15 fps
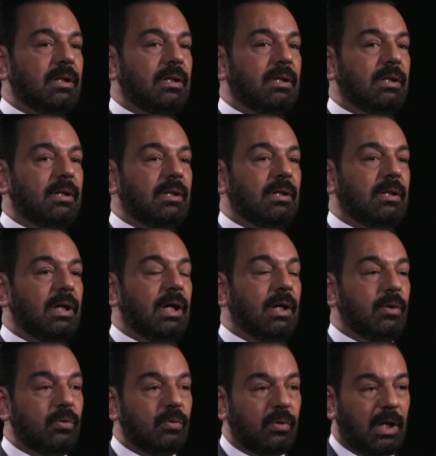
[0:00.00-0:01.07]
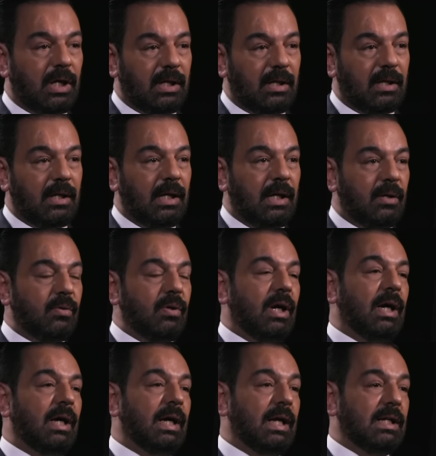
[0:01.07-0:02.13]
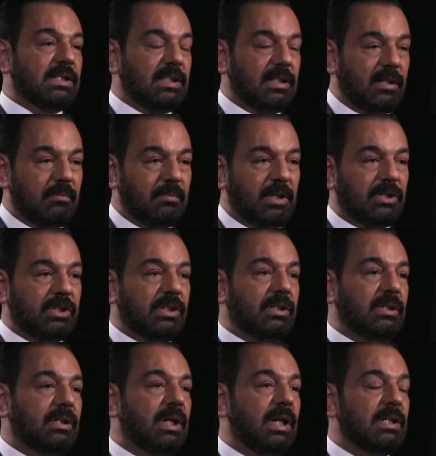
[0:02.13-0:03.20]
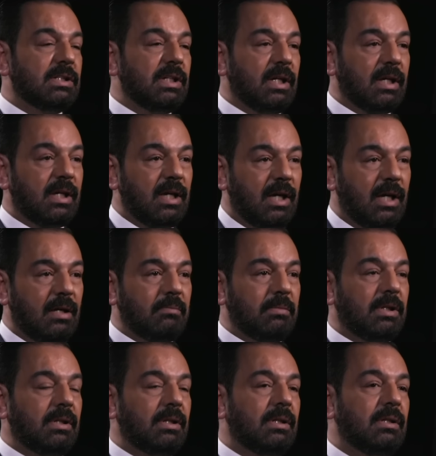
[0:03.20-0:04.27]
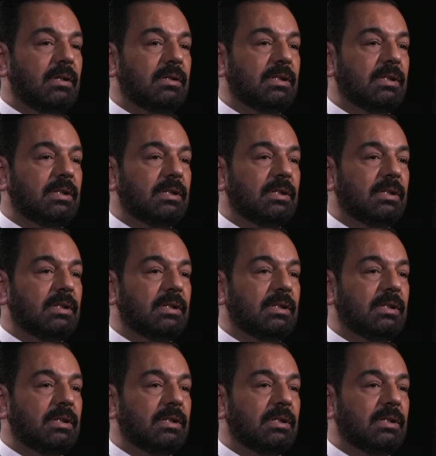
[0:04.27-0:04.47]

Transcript: آه، اخو علي اخو علي حسن المجيد، حسين كامل،